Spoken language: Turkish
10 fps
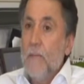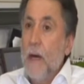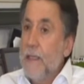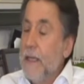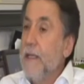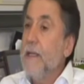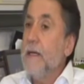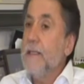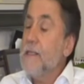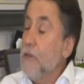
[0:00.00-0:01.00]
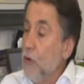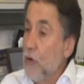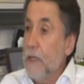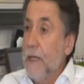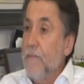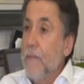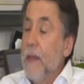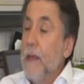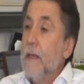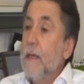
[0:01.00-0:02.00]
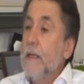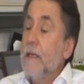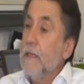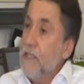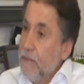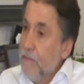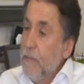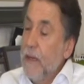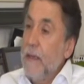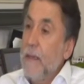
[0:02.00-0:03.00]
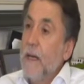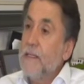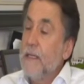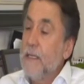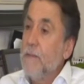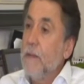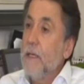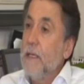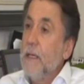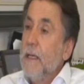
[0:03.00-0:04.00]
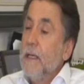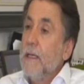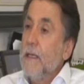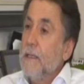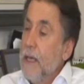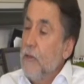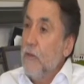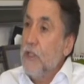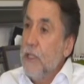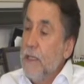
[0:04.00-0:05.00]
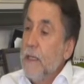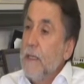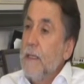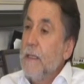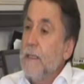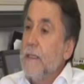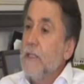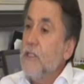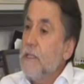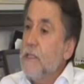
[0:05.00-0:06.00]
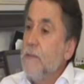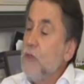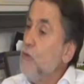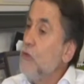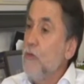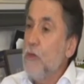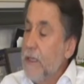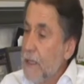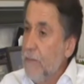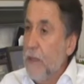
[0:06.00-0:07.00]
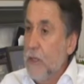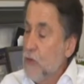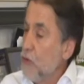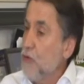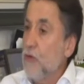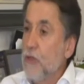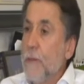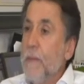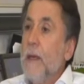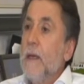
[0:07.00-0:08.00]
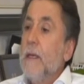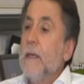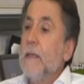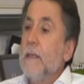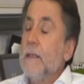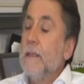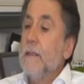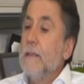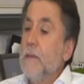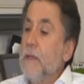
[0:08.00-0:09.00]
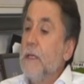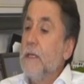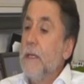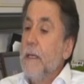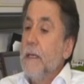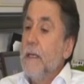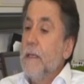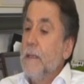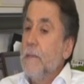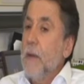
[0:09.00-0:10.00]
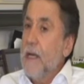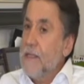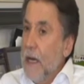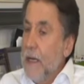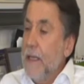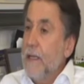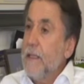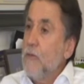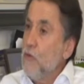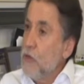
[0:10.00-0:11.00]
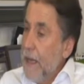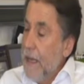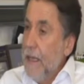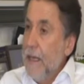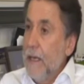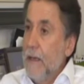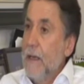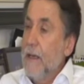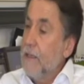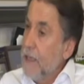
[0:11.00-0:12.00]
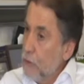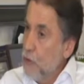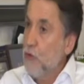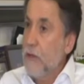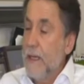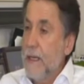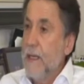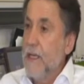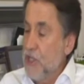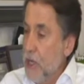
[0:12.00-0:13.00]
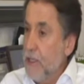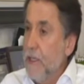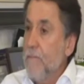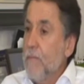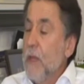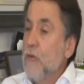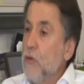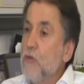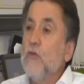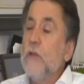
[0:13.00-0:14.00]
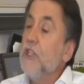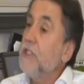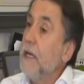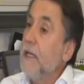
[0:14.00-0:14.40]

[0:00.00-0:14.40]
madeni yağ, sigorta, e, işte e, bahsettiğim gibi e, teknoloji açıkçası biz yüzde yüz etkilenmedik çok şükür. tabii ki bazı aylarda yüzde elliye kadar düşüşler yaşandı. Çok şükür iş